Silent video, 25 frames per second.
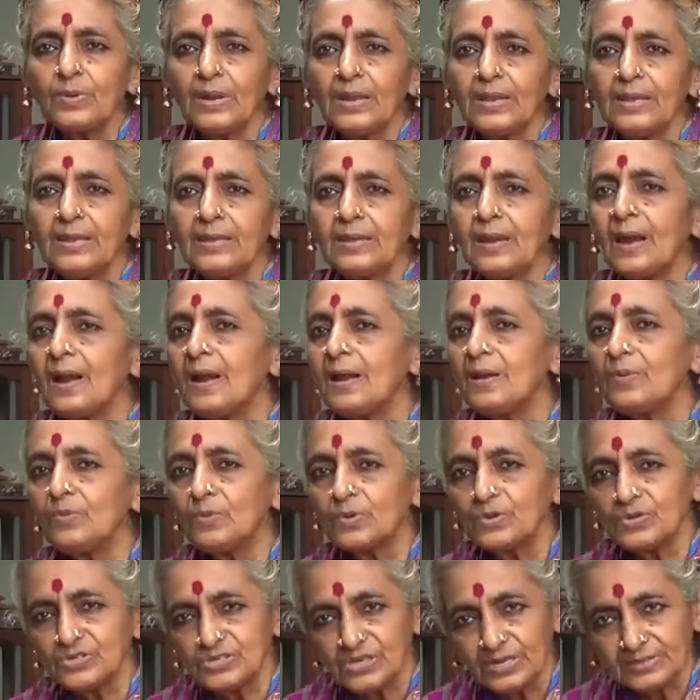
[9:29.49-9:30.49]
உரைகிறாள்
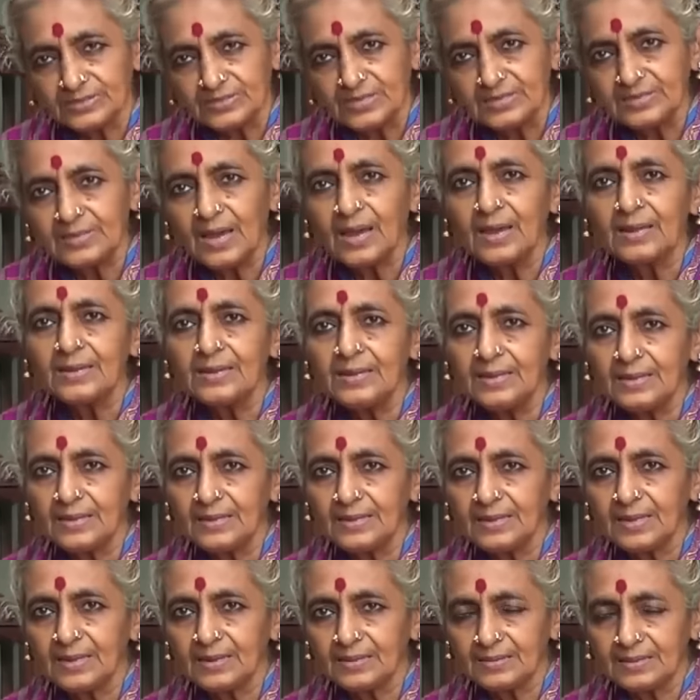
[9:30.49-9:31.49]
ஒரு சக்தி தான்
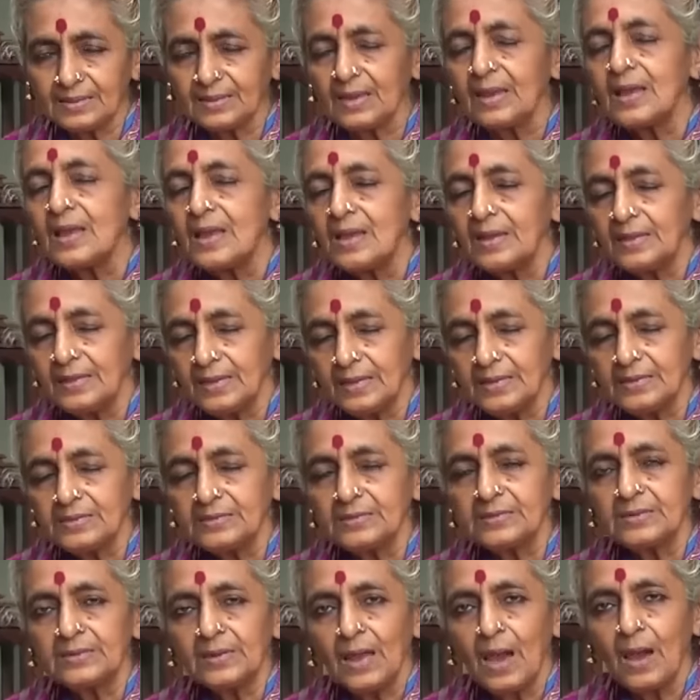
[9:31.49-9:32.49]
இருக்கிறது
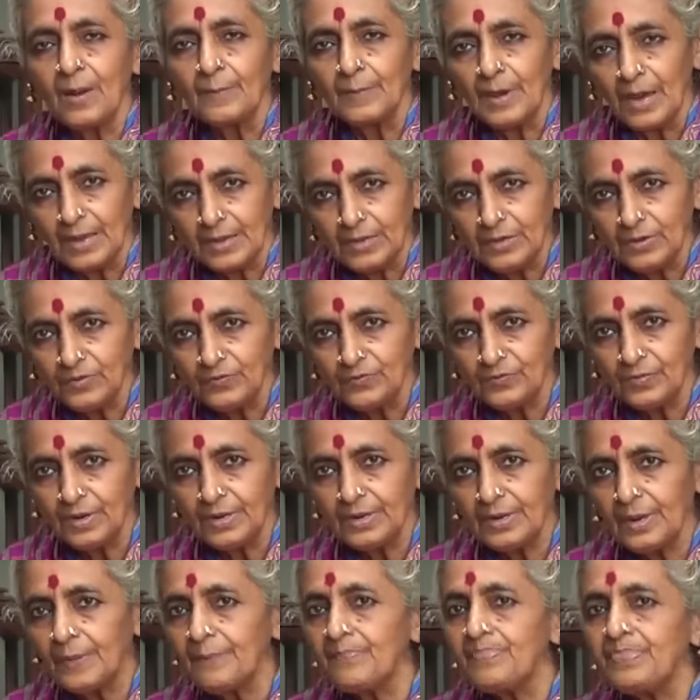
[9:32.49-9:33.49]
என்று நாம் அறியும்
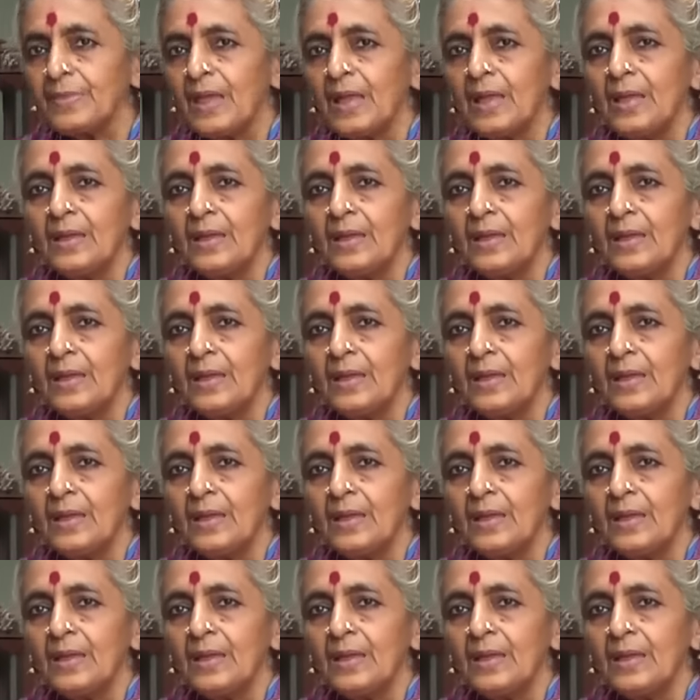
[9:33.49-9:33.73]
வண்ணம்